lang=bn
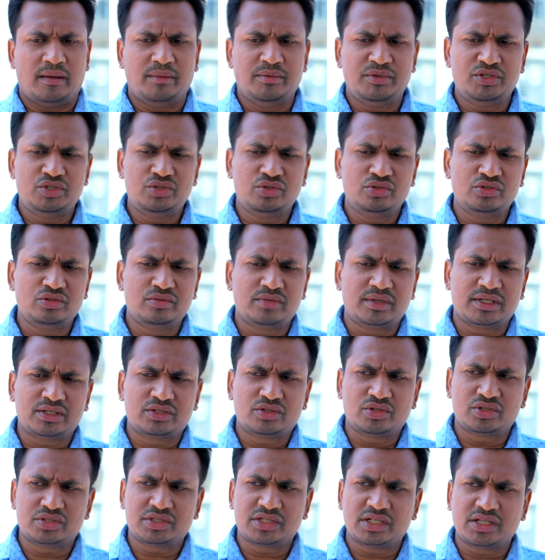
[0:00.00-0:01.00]
আমি তো ওর
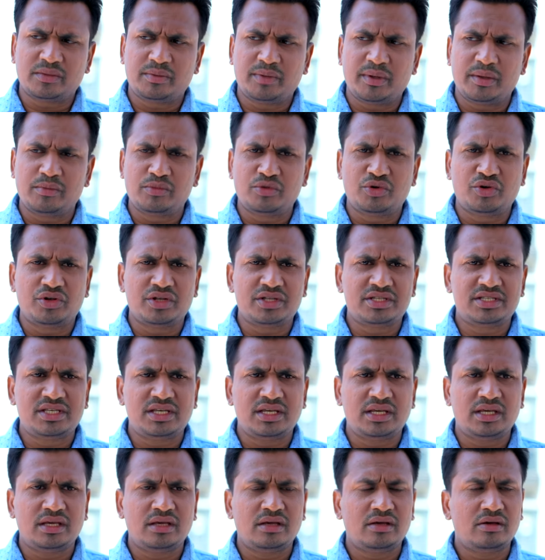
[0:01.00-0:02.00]
সাথে প্রেম করেছি শুধু
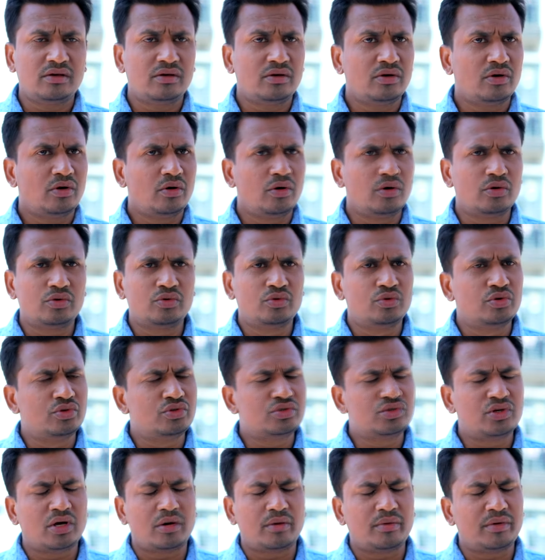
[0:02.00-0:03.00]
ওর
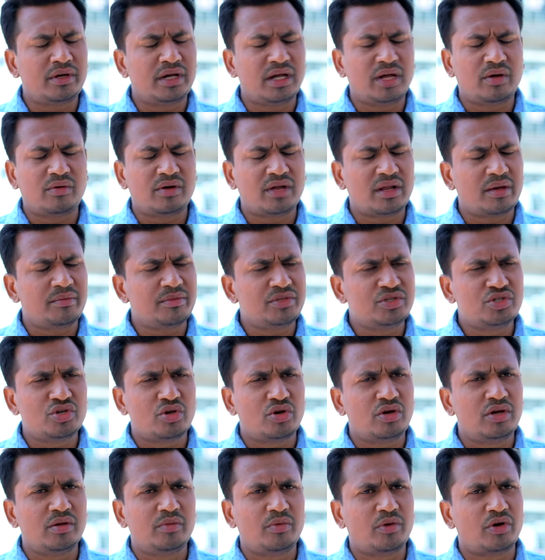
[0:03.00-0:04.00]
খোঁজ নেওয়াটা অতটা
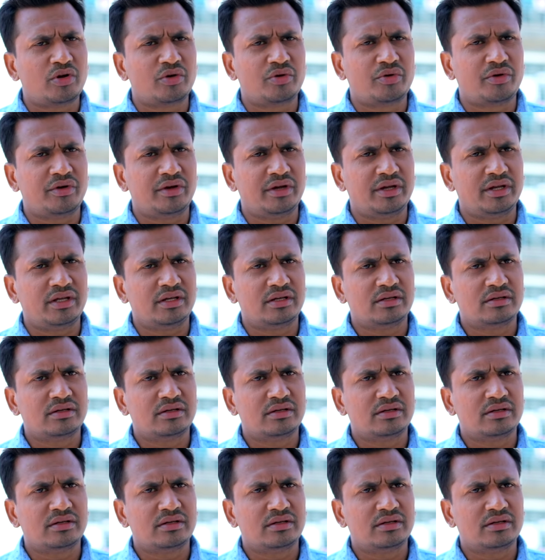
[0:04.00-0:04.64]
জরুরি মনে করিনি